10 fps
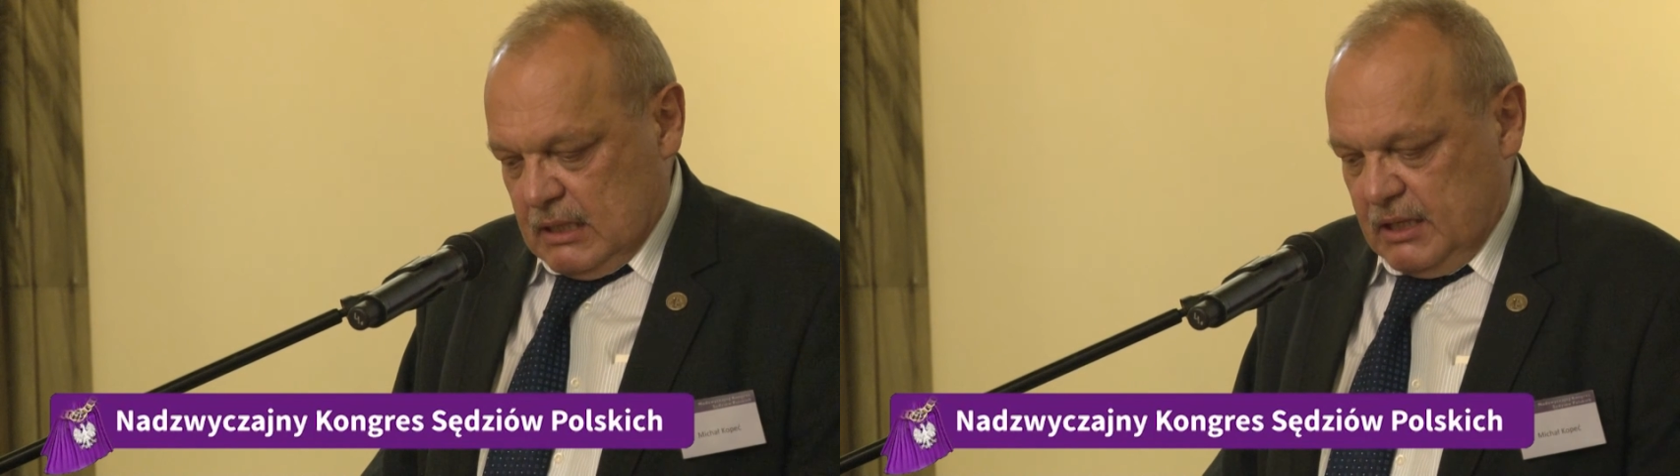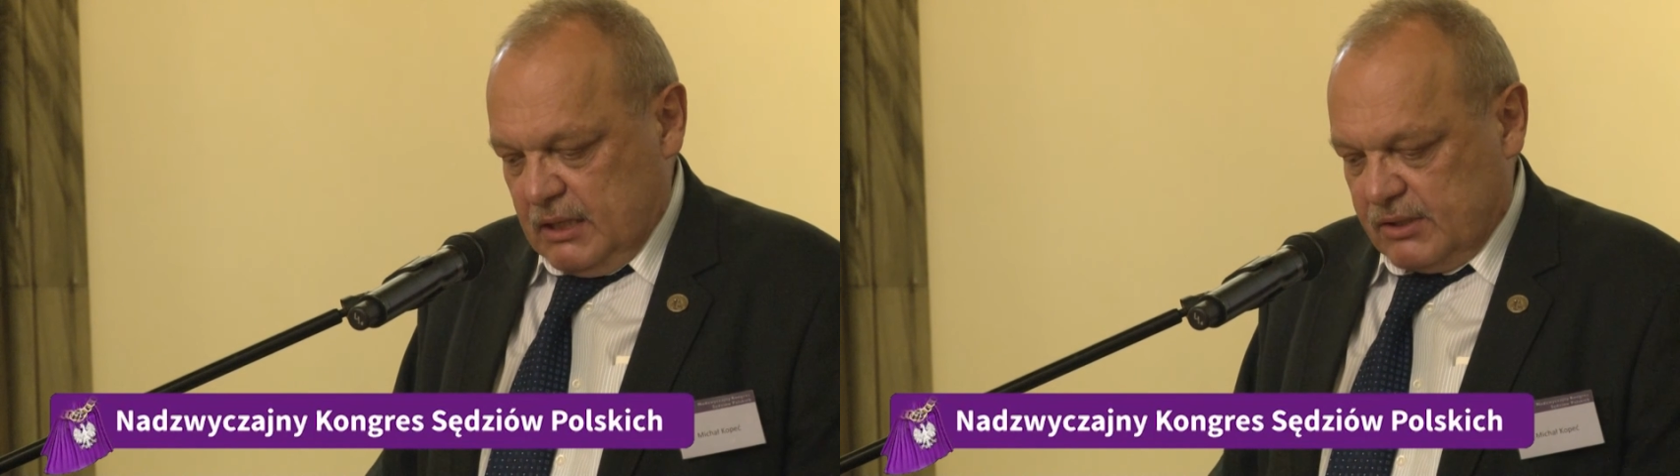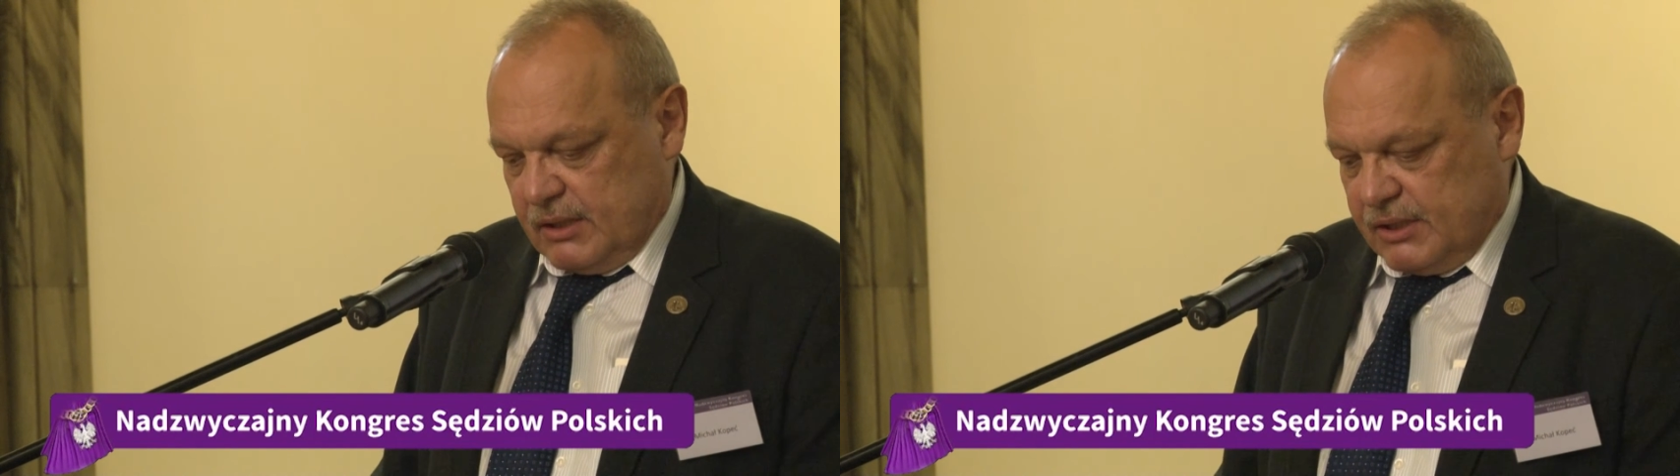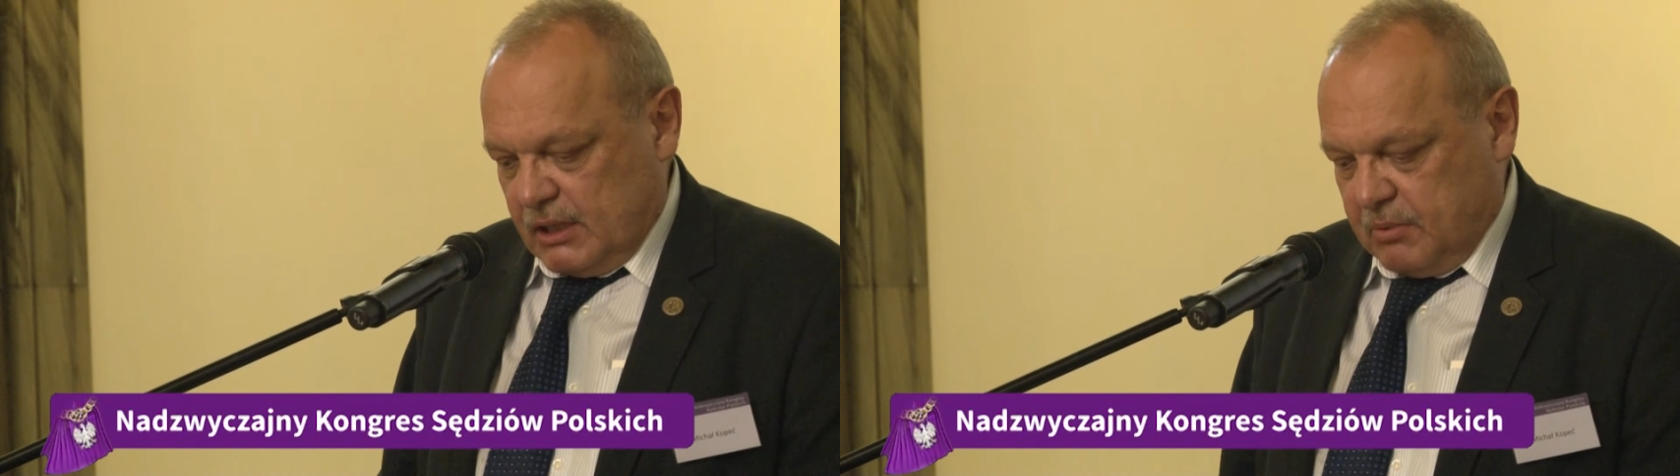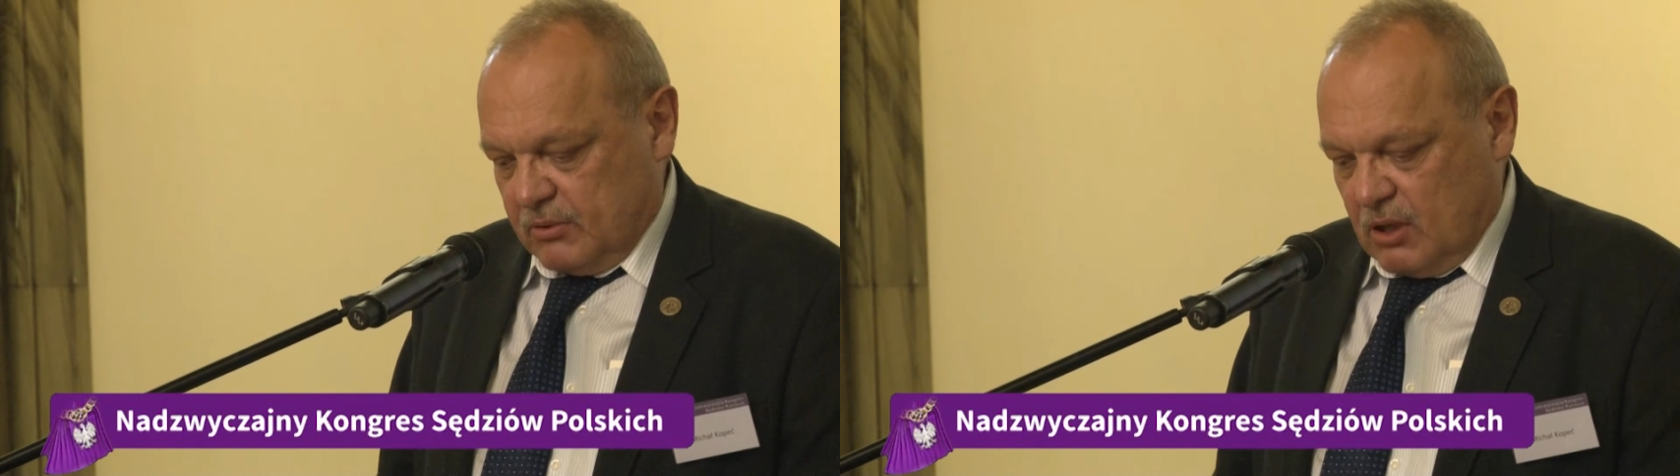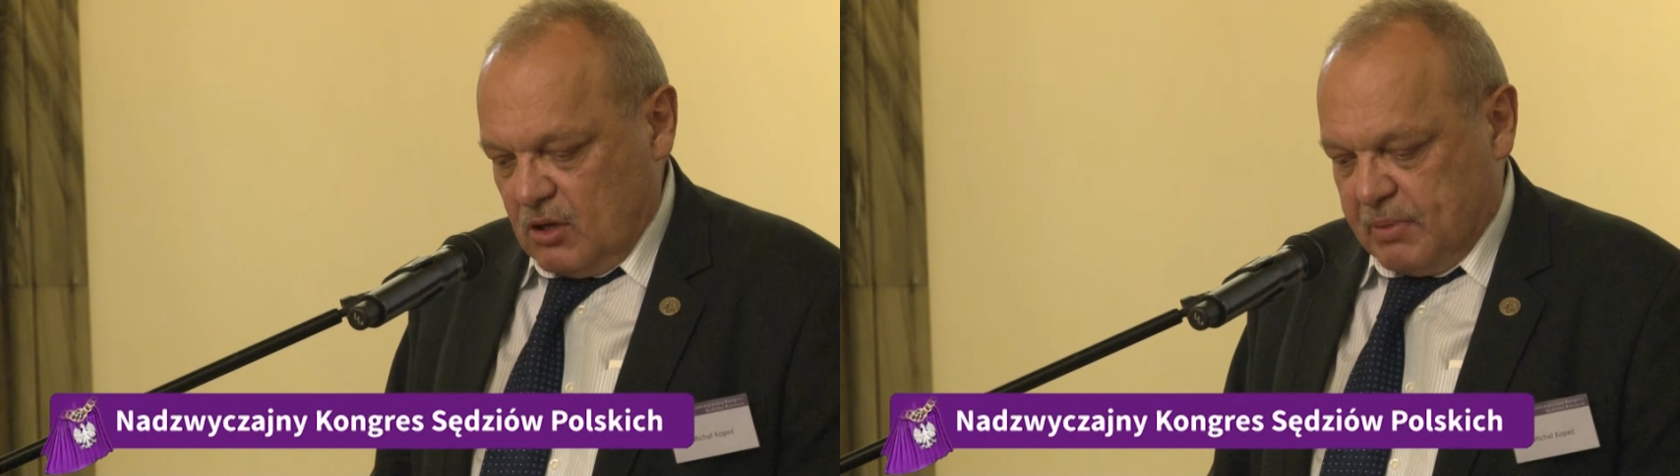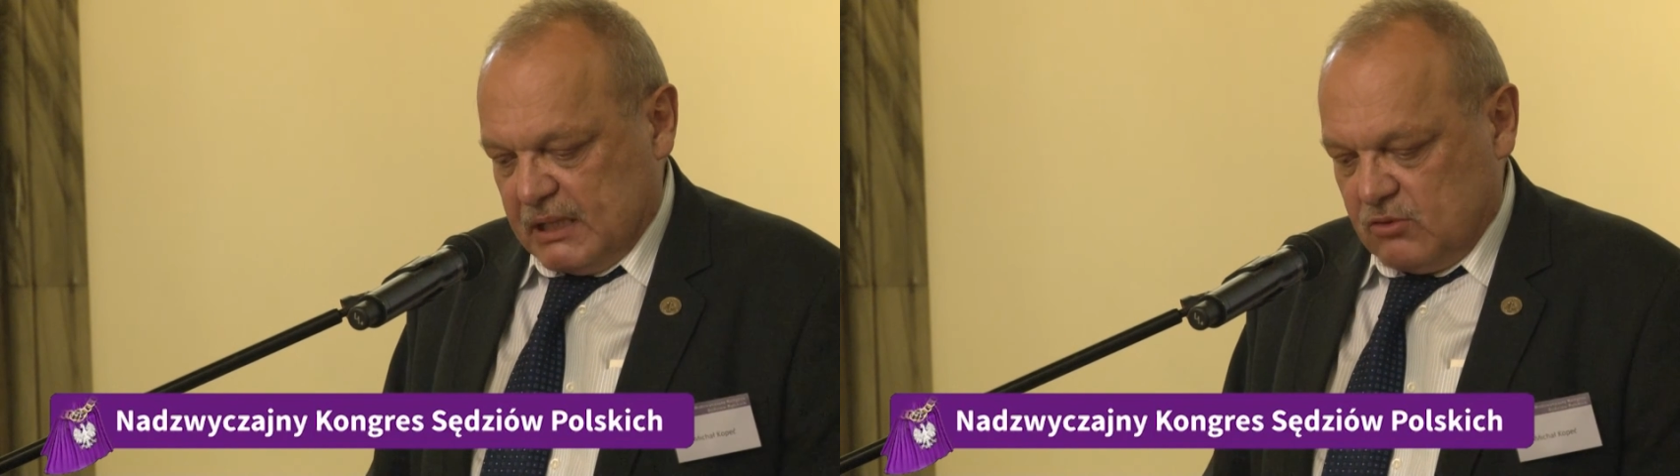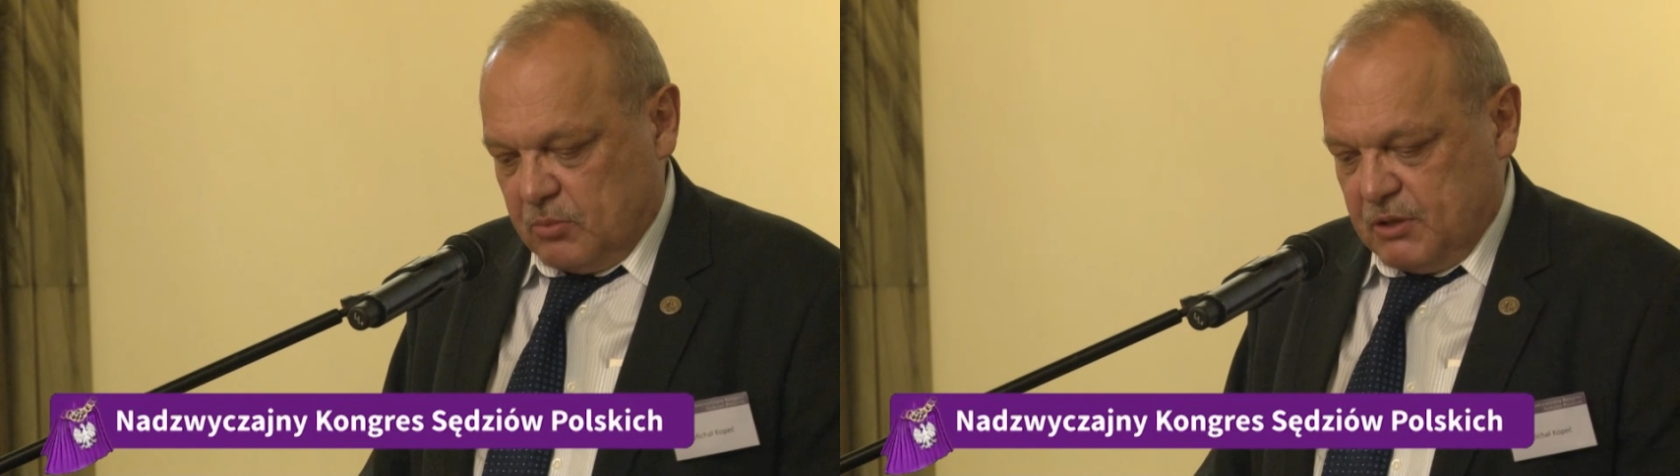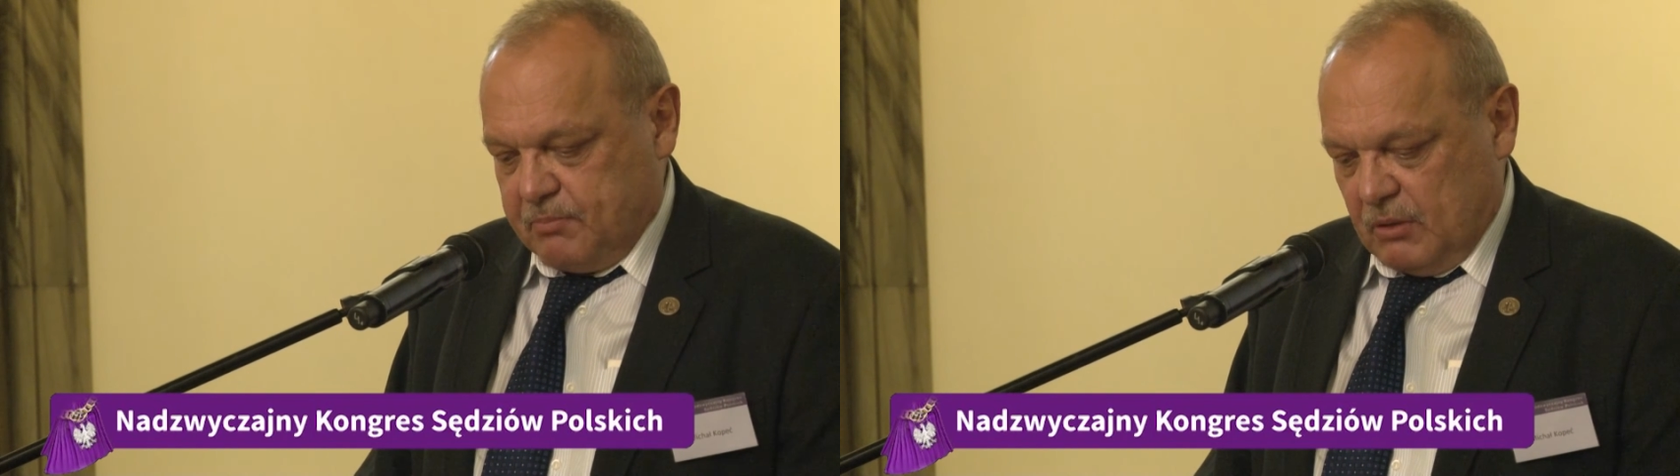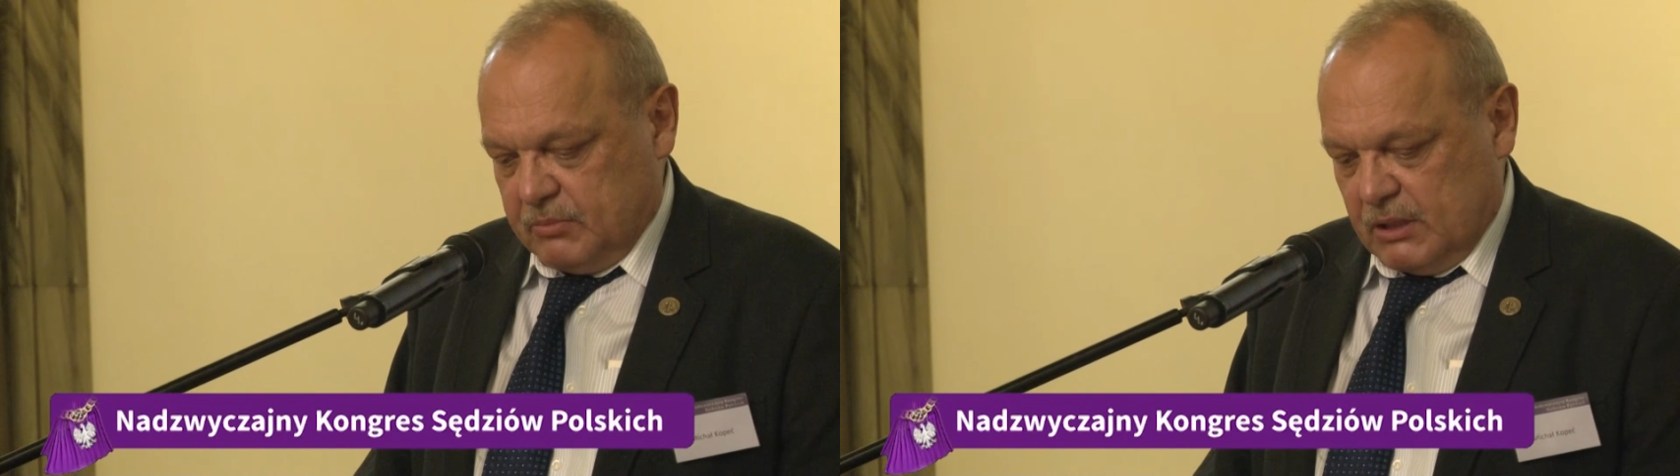I jeszcze chciałbym tylko Państwu
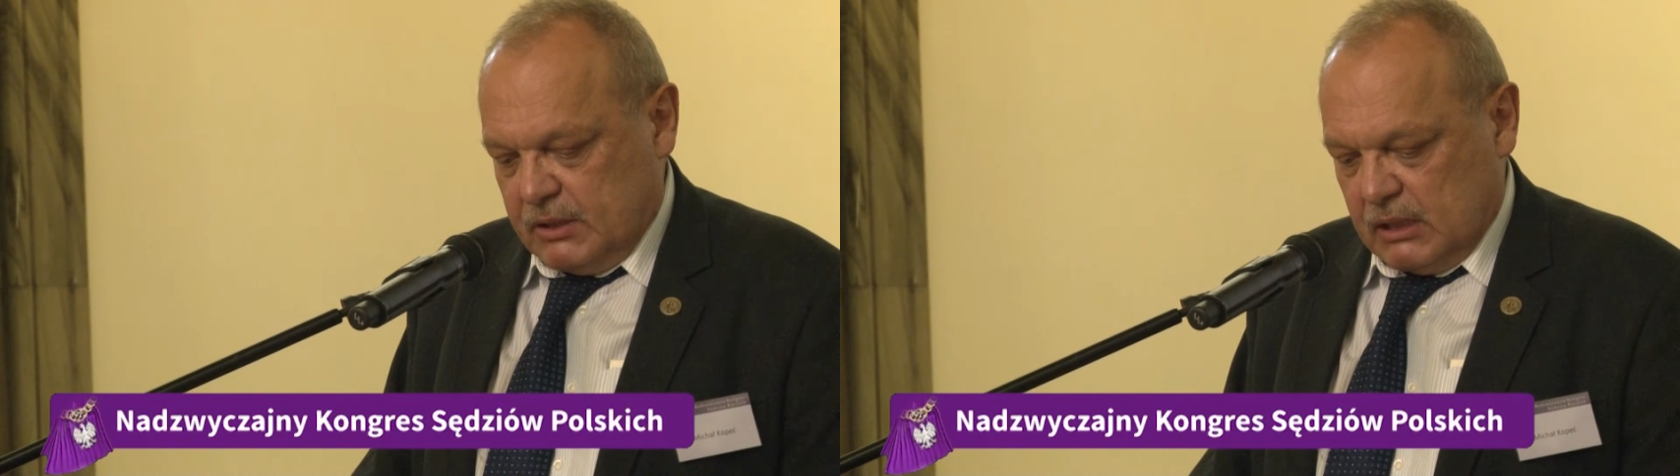przypomnieć